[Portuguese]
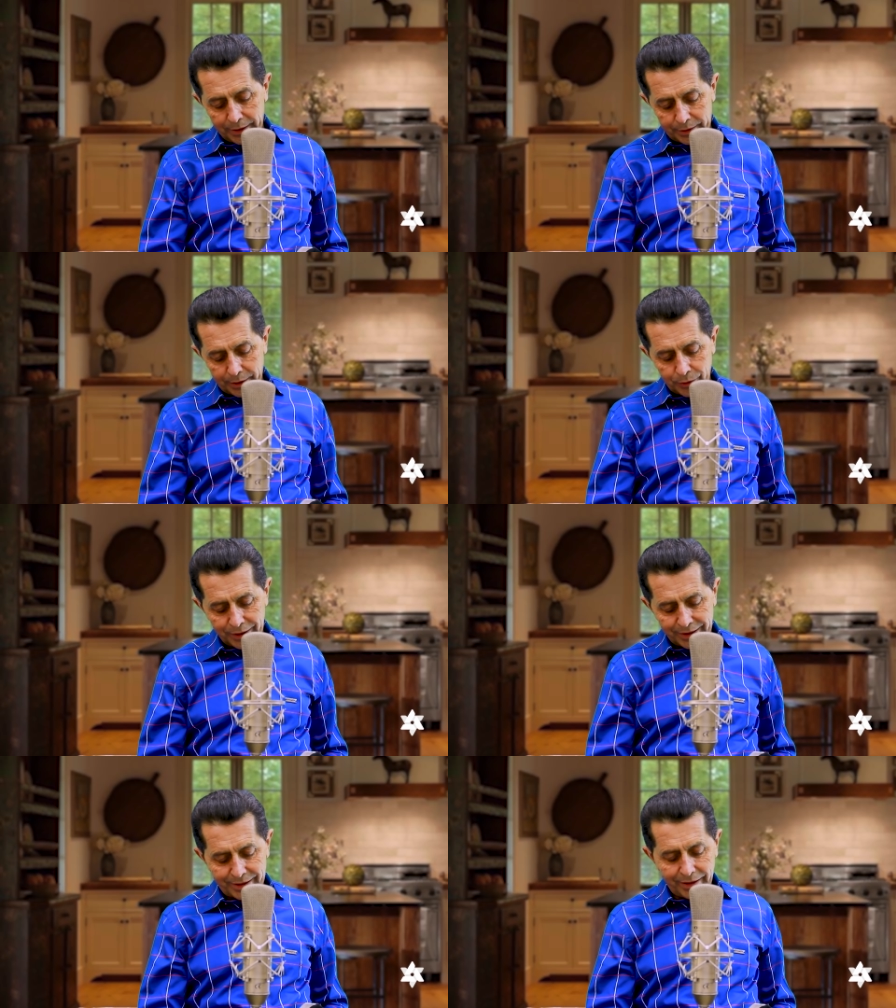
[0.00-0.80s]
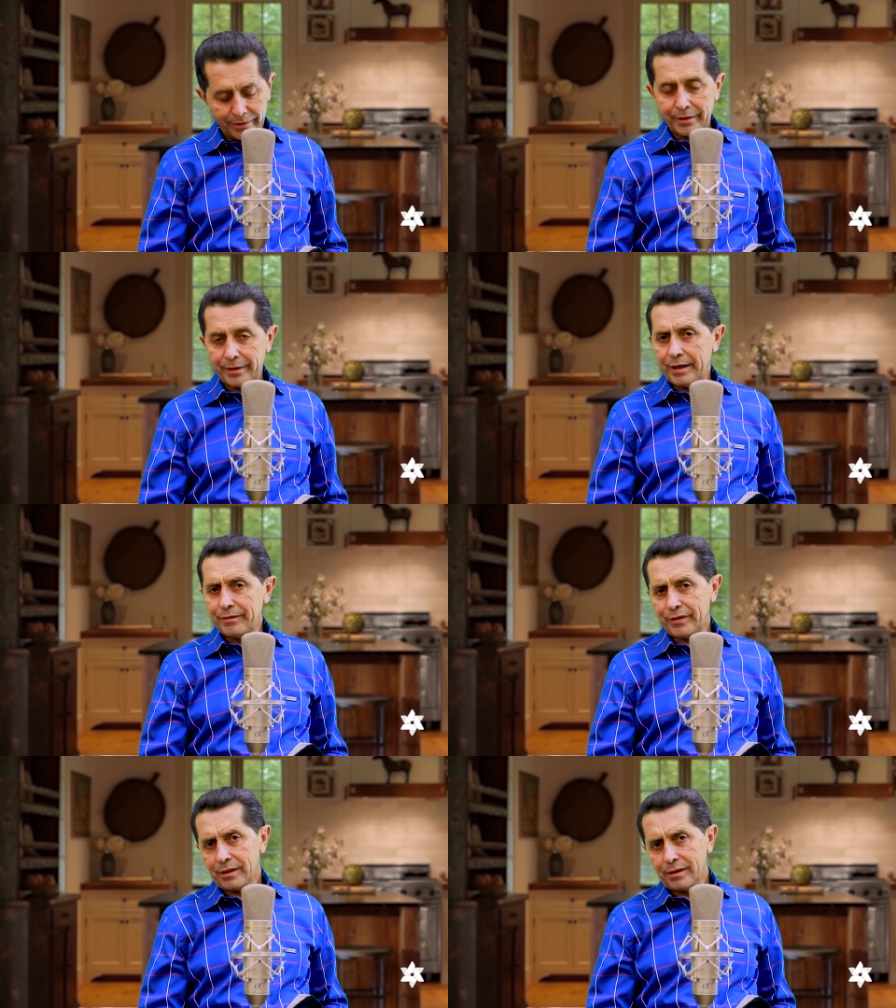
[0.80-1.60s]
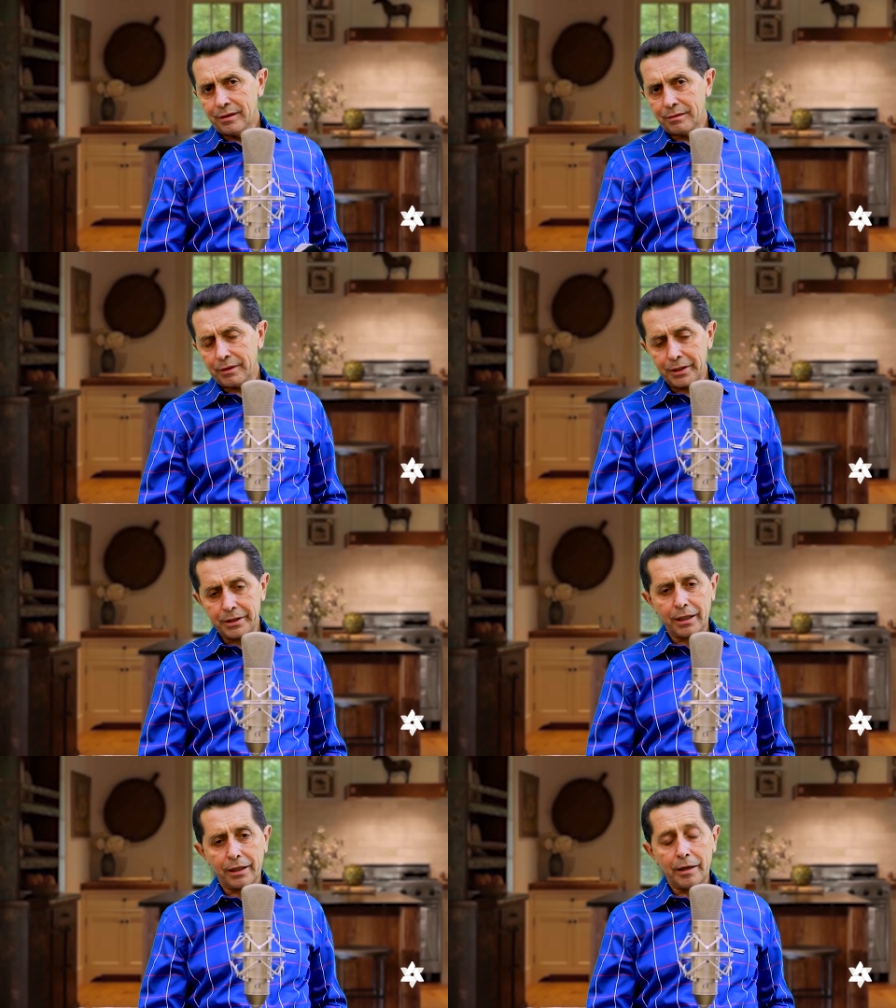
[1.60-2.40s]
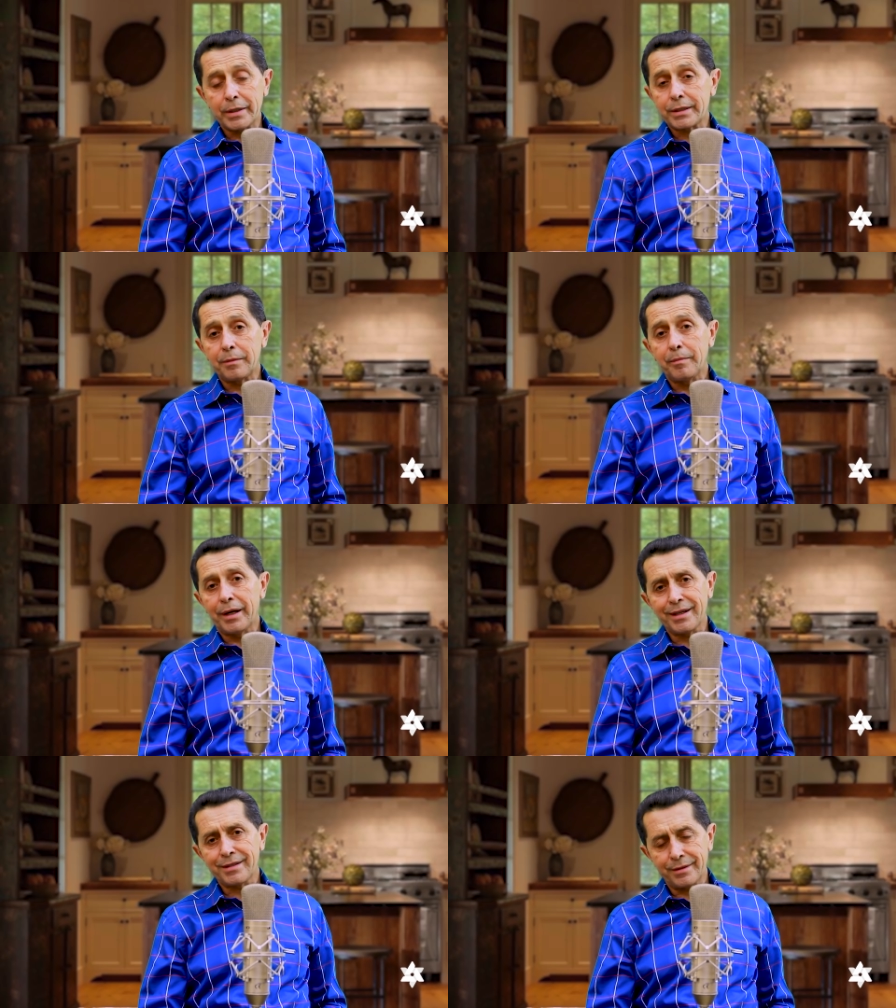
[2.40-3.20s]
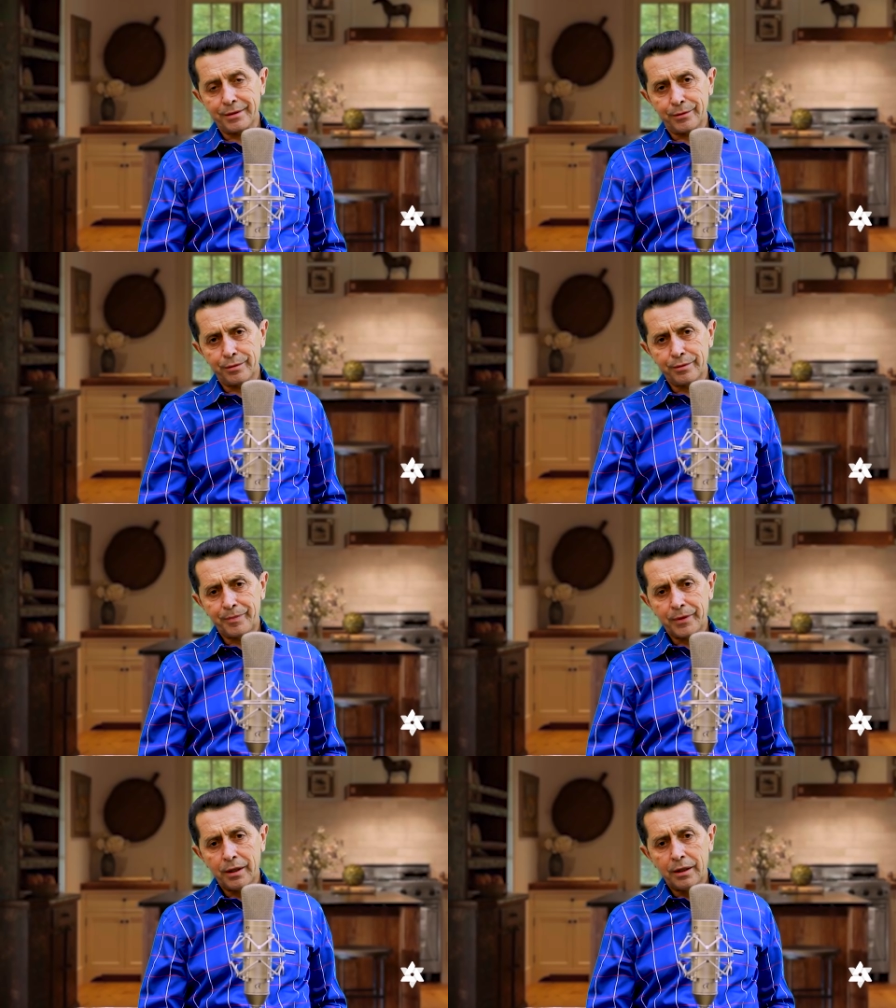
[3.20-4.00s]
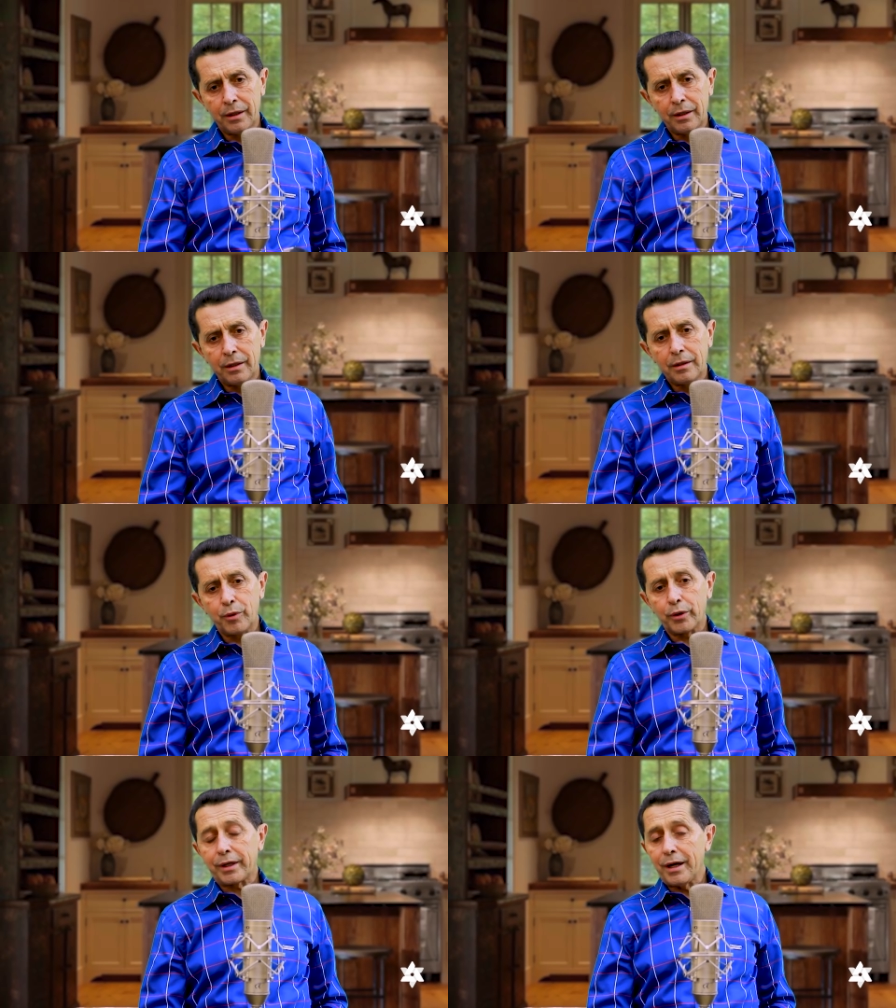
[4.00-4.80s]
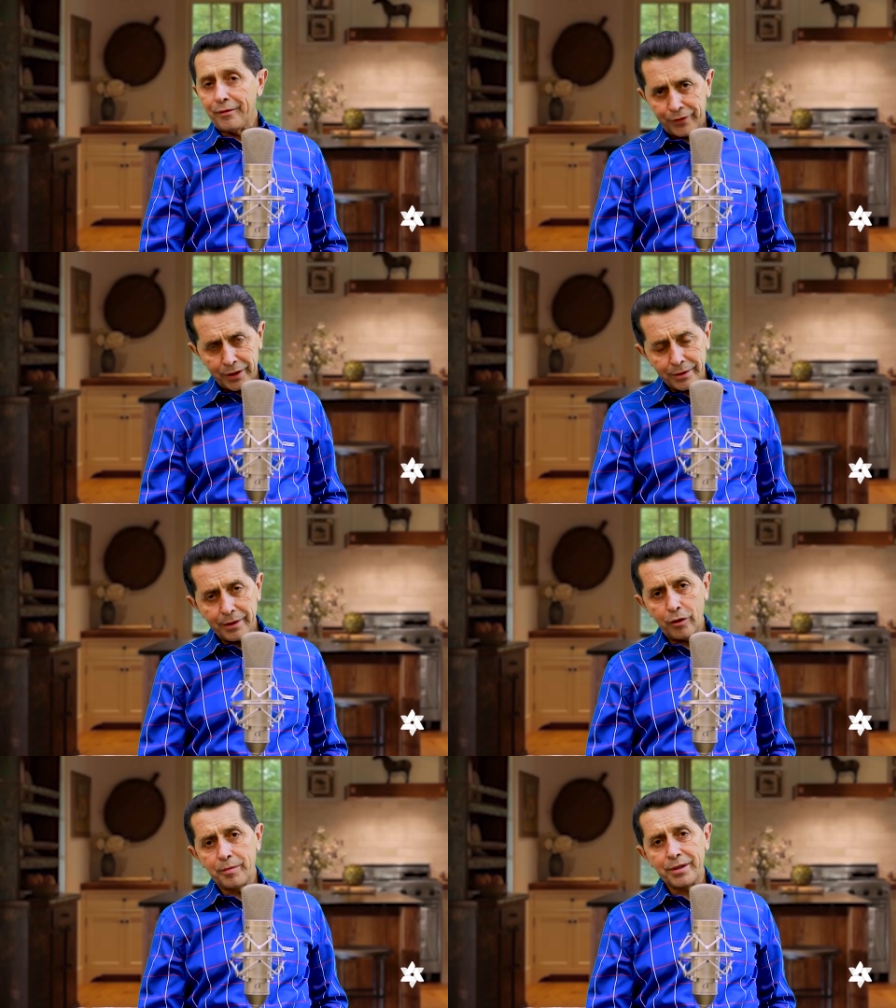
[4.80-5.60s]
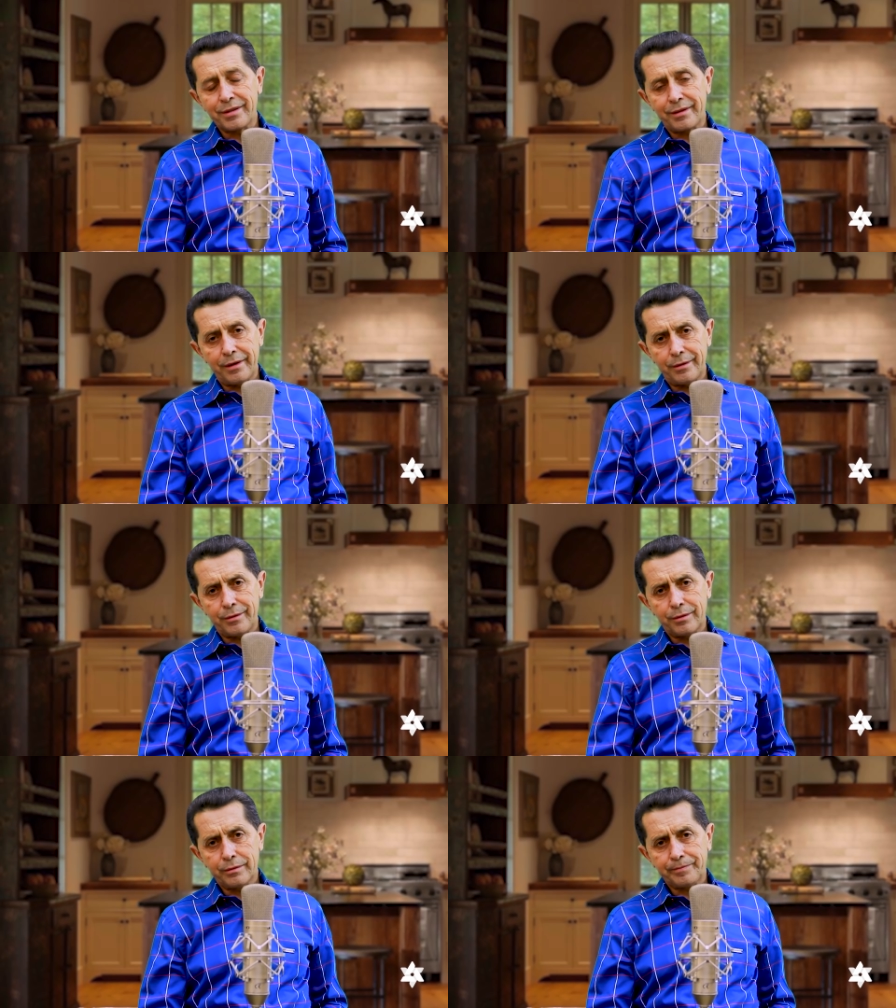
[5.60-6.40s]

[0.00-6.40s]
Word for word: tentando entender a vida, a gente acaba se embaraçando, porque a vida é o um mistério.